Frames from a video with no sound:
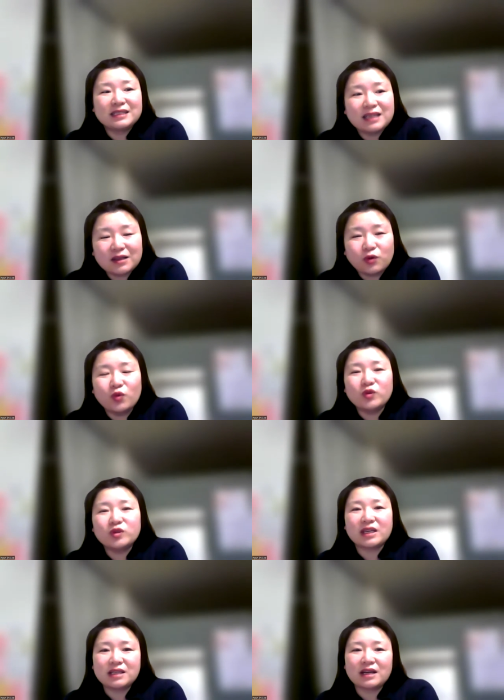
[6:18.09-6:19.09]
온
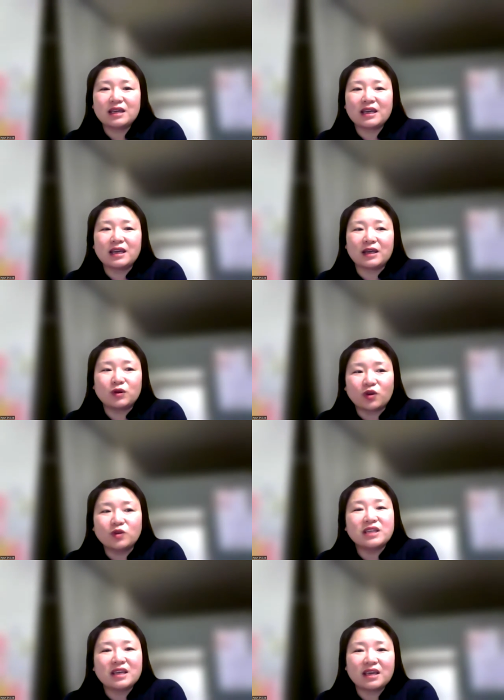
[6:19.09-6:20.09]
세상에 전
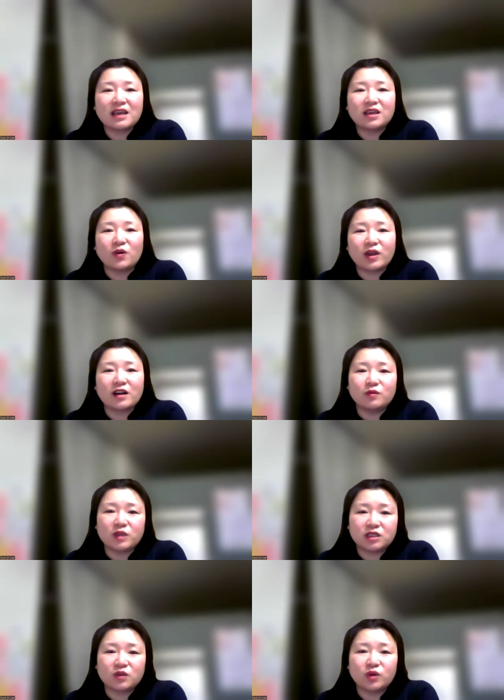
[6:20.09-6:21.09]
세계에 영향을
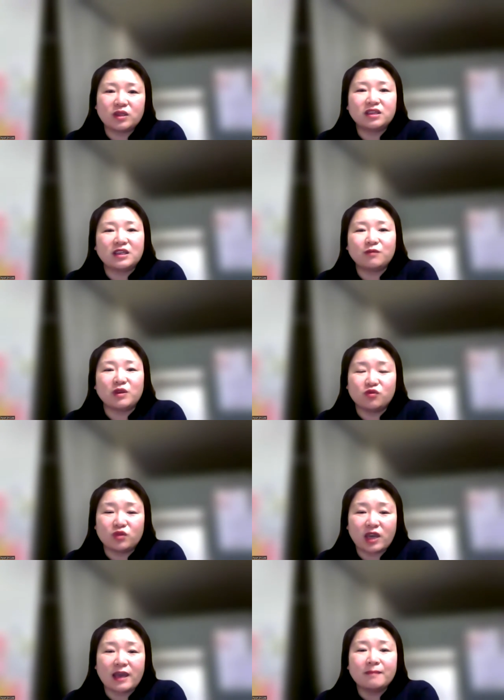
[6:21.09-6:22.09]
미치고 있는 이
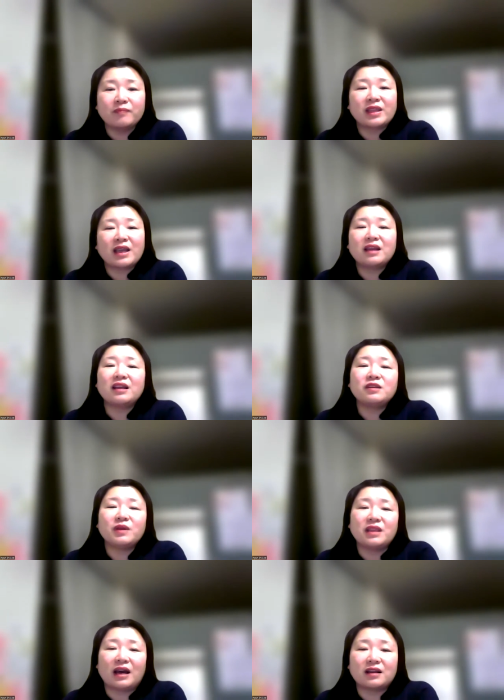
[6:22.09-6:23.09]
미국에 하나님의
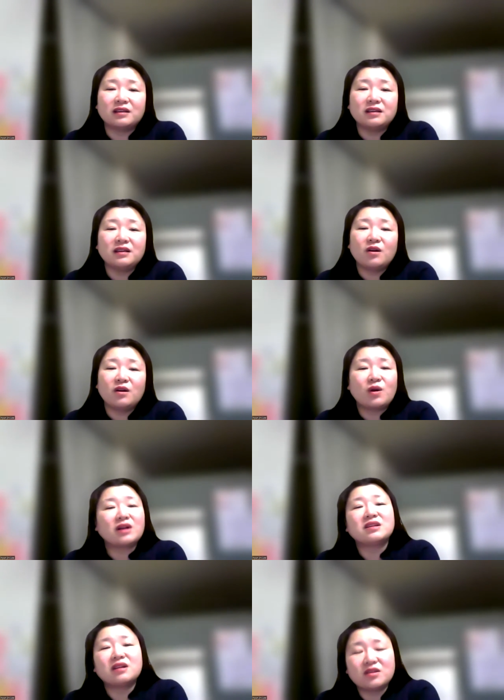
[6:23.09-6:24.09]
나라를
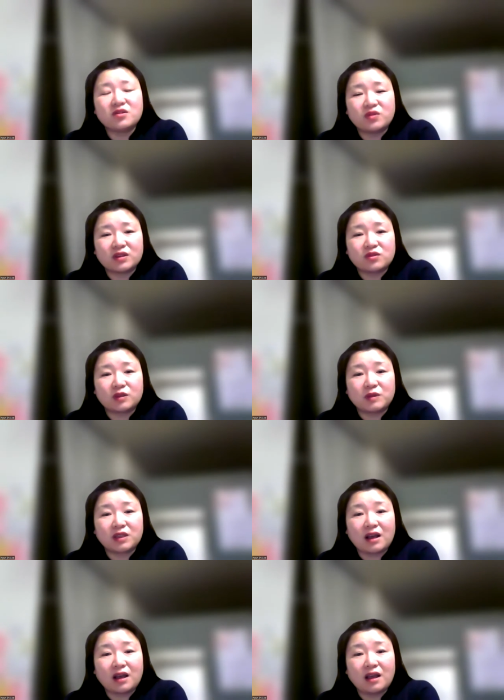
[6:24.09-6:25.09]
확장하기 위해서입니다.